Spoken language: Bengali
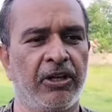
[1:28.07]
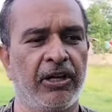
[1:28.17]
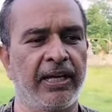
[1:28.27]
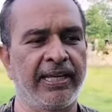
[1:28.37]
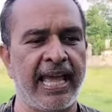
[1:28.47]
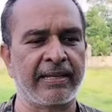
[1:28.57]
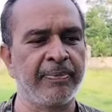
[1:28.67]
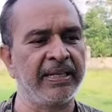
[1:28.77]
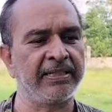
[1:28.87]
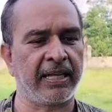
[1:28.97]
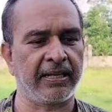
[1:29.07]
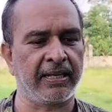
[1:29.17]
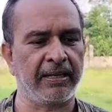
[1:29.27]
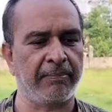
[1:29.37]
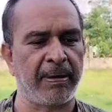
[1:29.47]
তো এই এক মেয়ে তার
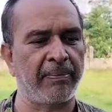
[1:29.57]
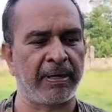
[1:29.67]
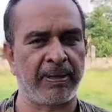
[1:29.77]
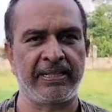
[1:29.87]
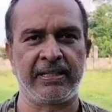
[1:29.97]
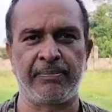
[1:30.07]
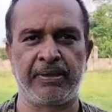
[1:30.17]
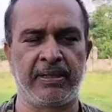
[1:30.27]
বাবার বাড়িতে